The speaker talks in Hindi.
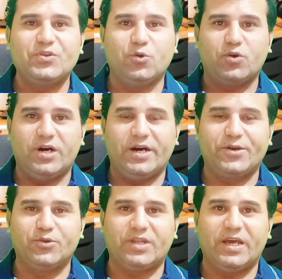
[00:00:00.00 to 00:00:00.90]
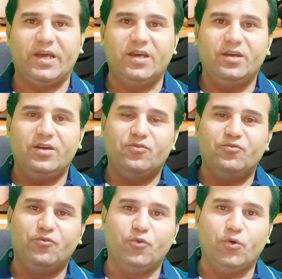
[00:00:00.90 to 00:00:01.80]
जो कार्ड होता है
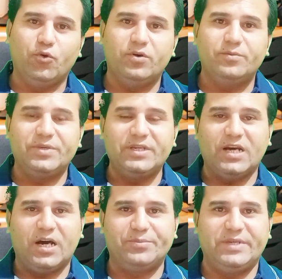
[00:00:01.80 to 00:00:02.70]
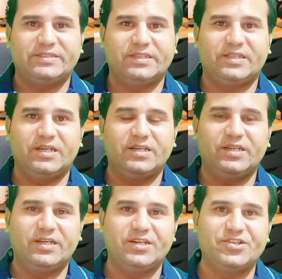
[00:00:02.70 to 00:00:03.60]
वो भी आप देख सकते हैं
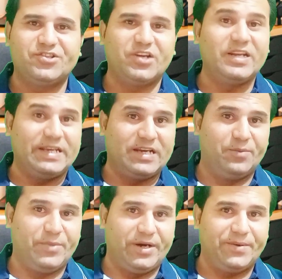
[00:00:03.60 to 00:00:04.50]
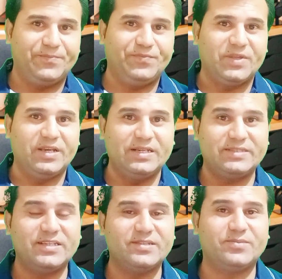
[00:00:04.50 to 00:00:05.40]
यानी कि डिजिटल इकामा
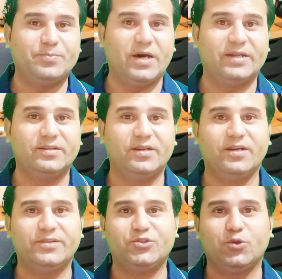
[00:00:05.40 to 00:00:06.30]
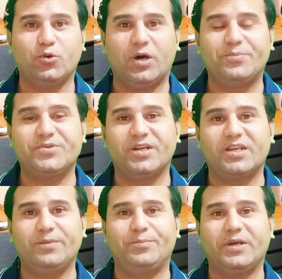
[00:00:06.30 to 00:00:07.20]
इसके इस बाद जो अपशर
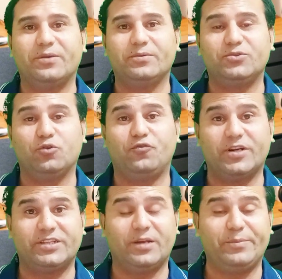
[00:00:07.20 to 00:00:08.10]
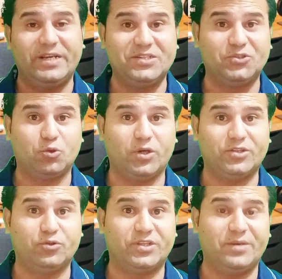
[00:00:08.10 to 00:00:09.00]
की फिर जो फर्दर मेन
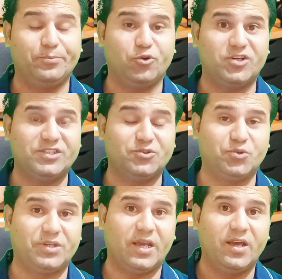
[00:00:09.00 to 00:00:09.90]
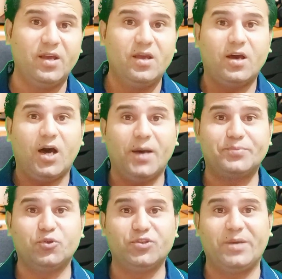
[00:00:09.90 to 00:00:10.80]
ज़रूरत होती है इंपॉर्टेंस होती है आप
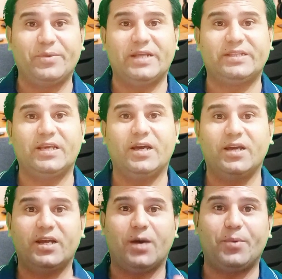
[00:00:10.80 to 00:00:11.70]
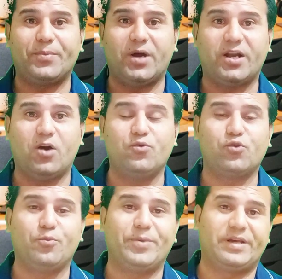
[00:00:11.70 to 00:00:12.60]
सऊदीया में रहते हैं अगर आप अपना अकाउंट
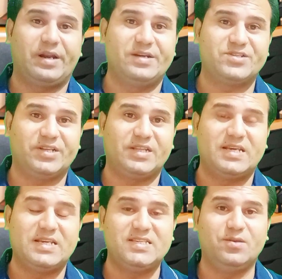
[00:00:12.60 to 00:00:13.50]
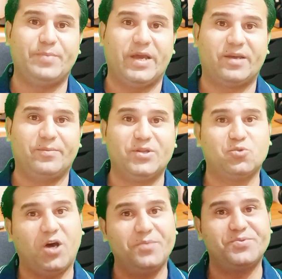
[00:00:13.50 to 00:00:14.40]
ओपन कराना चाहते हैं किसी बैंक में
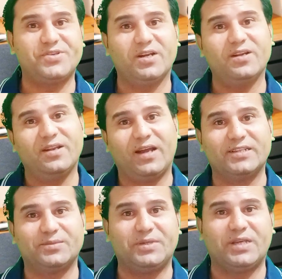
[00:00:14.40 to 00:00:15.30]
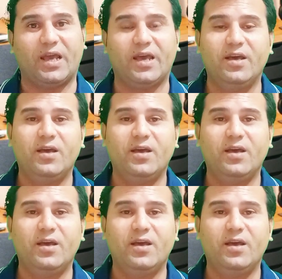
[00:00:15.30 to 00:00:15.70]
तो अपशर लाजमी है